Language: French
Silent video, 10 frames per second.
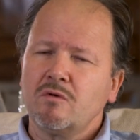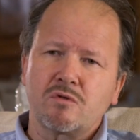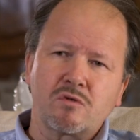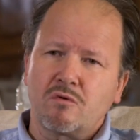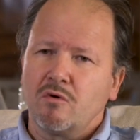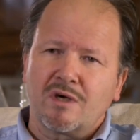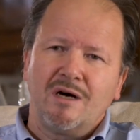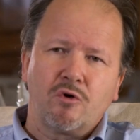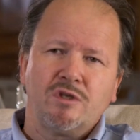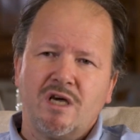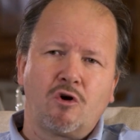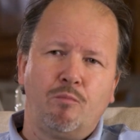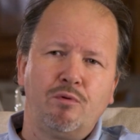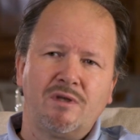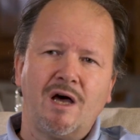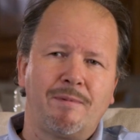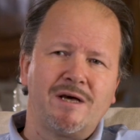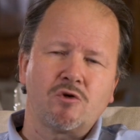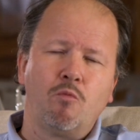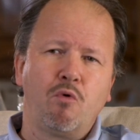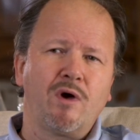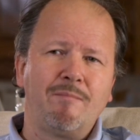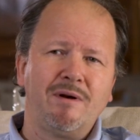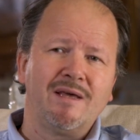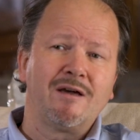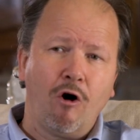ce que quelques siècles plus tard, presque, on pourrait appeler les